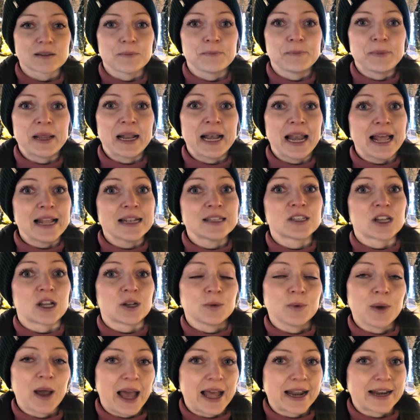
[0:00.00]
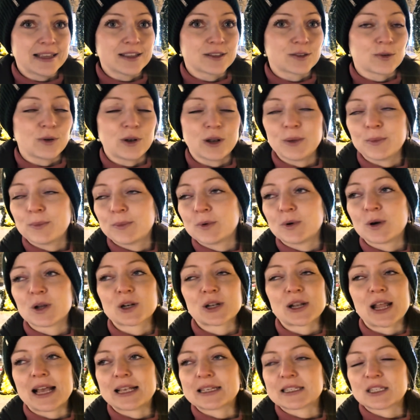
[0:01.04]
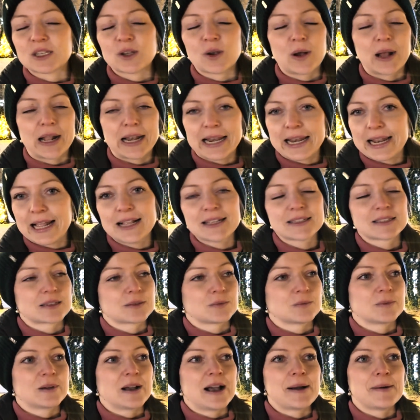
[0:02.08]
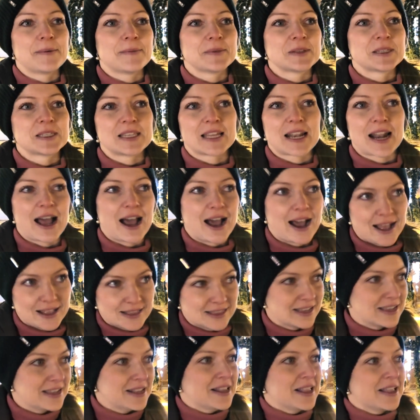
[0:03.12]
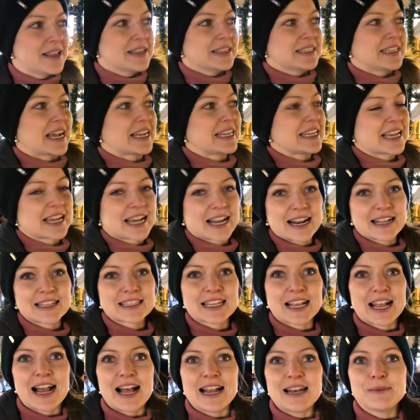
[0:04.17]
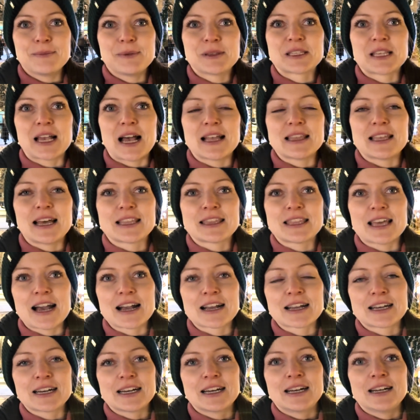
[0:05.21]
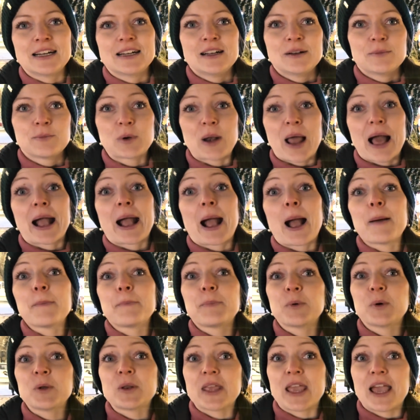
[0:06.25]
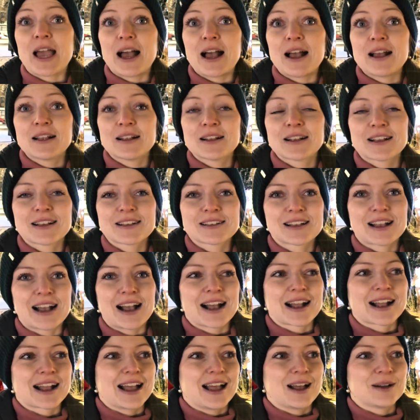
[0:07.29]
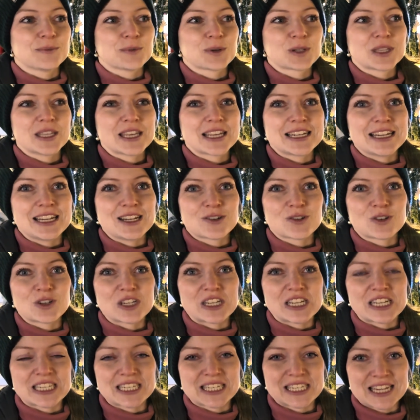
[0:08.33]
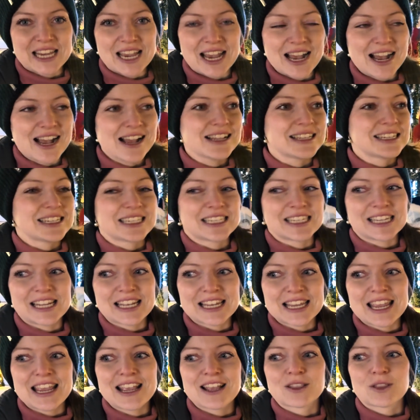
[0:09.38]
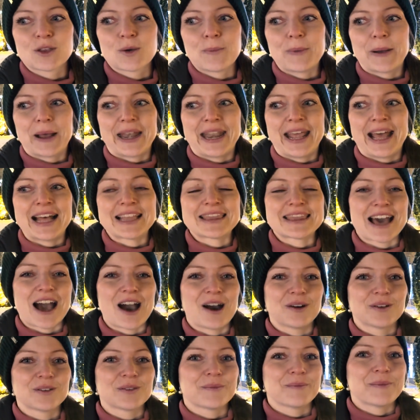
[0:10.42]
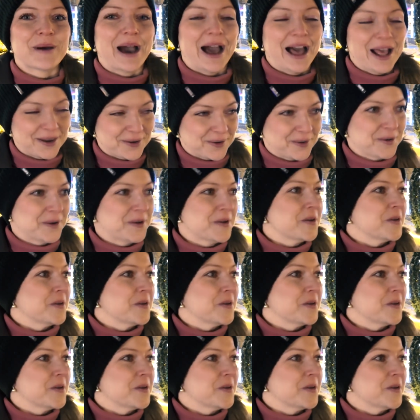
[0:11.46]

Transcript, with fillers: 9 Januari itu libur nasional semua istirahat jadi keren sekali bisa datang ke pulang kampung ya. Kayak mudik di Indonesia, di sini itu pada tahun baru.